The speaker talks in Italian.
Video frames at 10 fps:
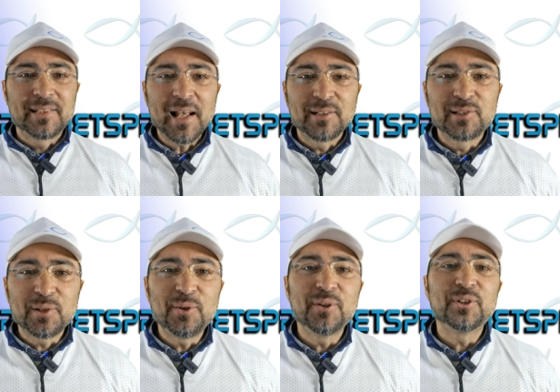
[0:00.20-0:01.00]

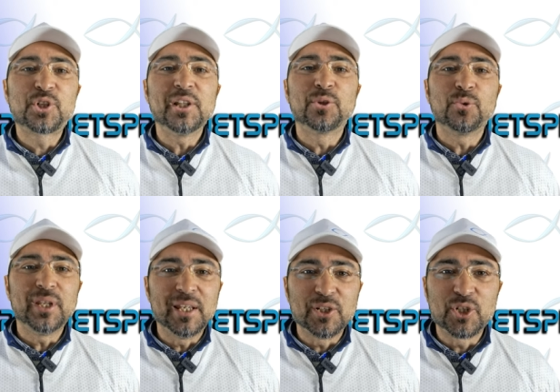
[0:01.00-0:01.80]
Saxton
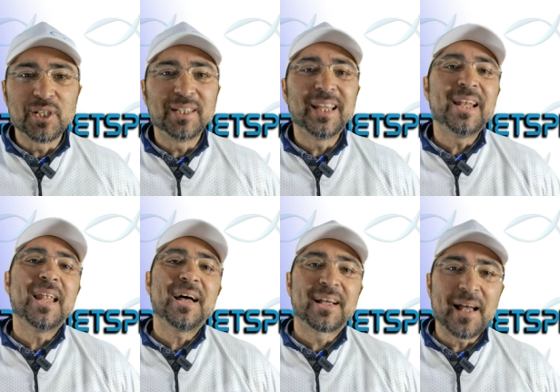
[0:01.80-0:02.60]
110
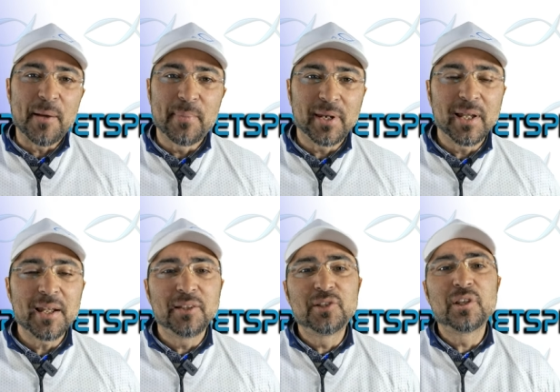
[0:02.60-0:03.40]
della
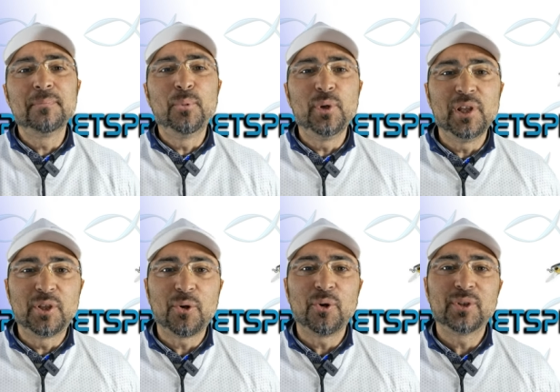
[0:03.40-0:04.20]
Caperlan
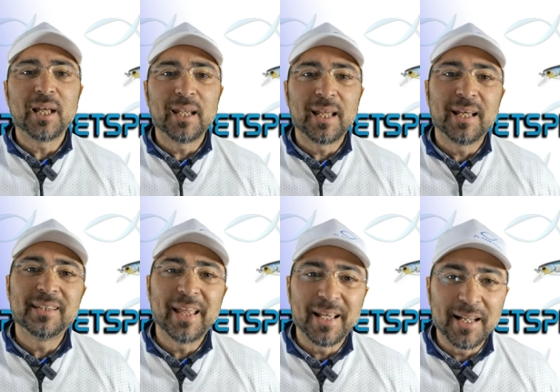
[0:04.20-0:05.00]
distribuito dalla
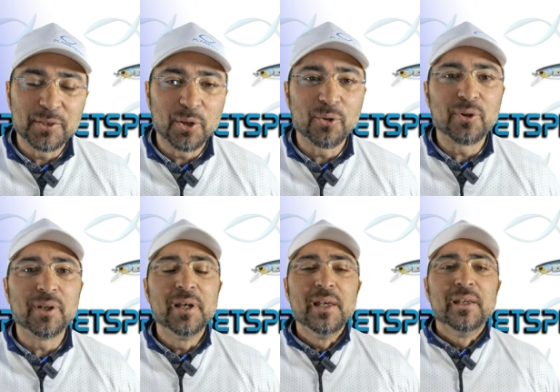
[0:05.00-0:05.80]

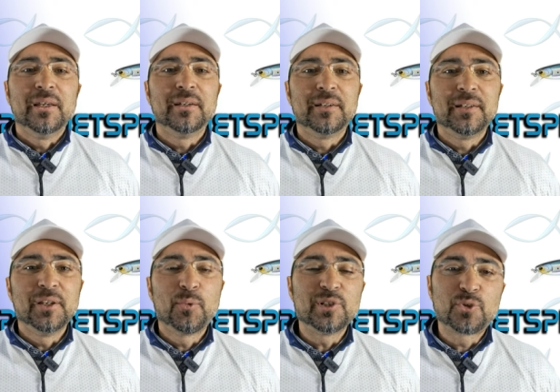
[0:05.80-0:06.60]
Decathlon. Eh,
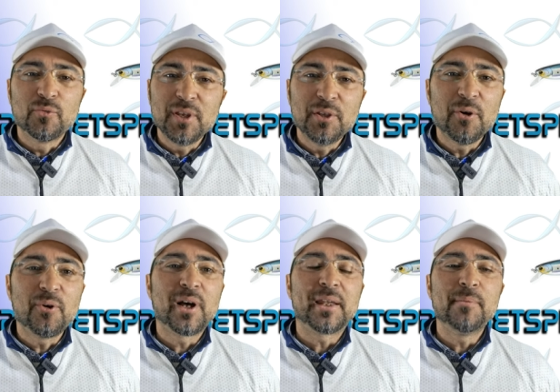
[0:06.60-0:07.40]
in questo
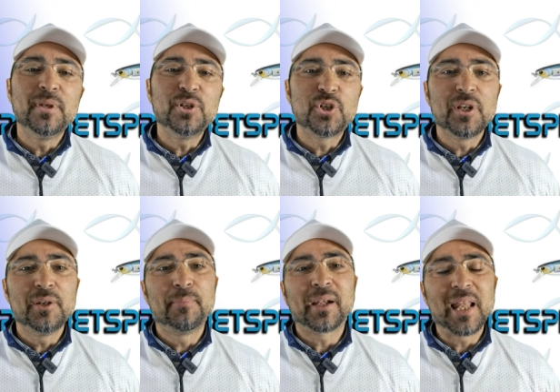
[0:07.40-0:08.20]
video, cari
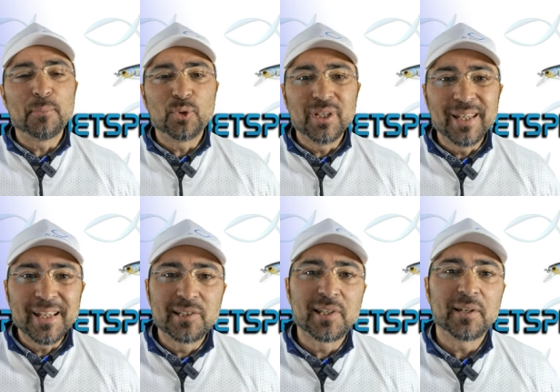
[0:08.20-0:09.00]
amici, parliamo di
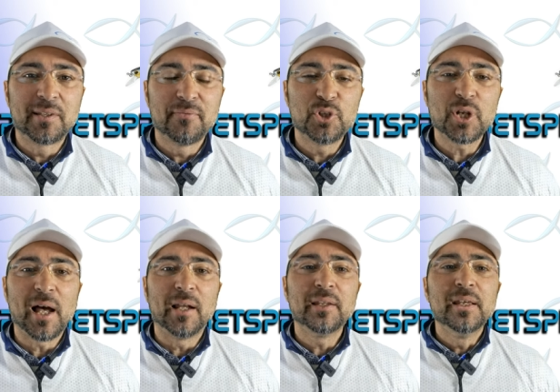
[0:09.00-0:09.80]
esche
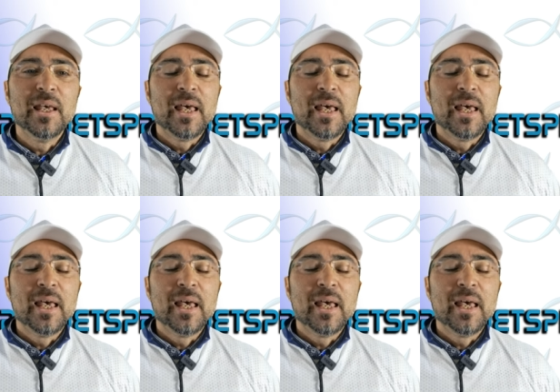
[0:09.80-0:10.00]
artificiali